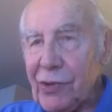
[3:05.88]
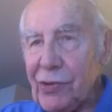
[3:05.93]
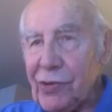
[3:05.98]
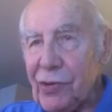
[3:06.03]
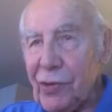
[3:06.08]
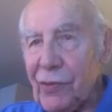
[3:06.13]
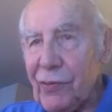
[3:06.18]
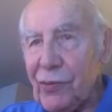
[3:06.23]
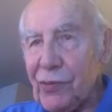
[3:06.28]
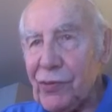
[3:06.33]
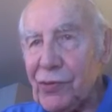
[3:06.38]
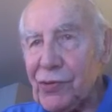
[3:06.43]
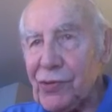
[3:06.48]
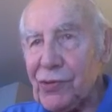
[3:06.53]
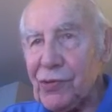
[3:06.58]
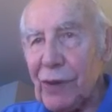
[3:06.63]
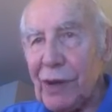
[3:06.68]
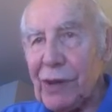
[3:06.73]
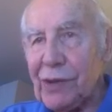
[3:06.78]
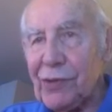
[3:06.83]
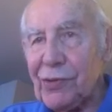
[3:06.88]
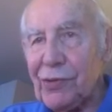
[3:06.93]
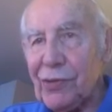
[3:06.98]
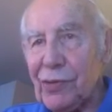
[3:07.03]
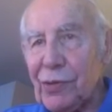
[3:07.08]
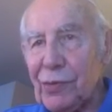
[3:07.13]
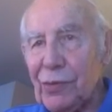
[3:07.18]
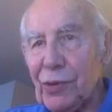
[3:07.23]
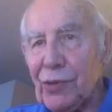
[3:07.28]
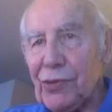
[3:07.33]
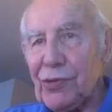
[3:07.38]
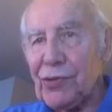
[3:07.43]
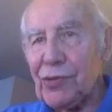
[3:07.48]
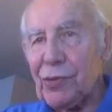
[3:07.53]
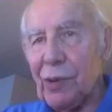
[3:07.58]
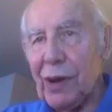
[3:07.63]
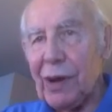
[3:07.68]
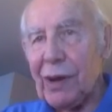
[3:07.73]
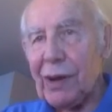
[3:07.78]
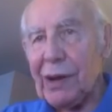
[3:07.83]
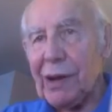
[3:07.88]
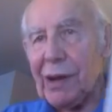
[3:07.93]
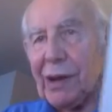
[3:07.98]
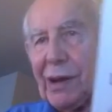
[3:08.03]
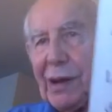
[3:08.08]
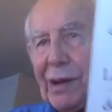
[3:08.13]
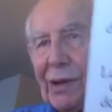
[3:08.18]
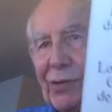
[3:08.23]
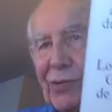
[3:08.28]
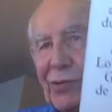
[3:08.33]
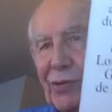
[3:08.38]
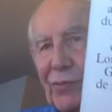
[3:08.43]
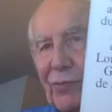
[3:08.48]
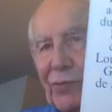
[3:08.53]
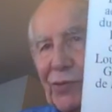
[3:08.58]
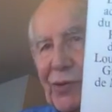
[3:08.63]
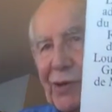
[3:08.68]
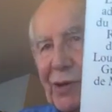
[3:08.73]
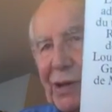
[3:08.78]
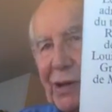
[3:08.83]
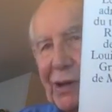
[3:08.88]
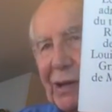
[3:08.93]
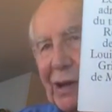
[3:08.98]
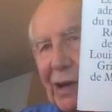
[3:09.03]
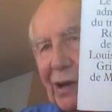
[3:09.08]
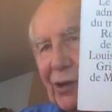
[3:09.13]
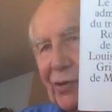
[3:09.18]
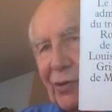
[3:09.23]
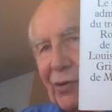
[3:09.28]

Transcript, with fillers: Je vous souhaite une bonne soirée et je vous signale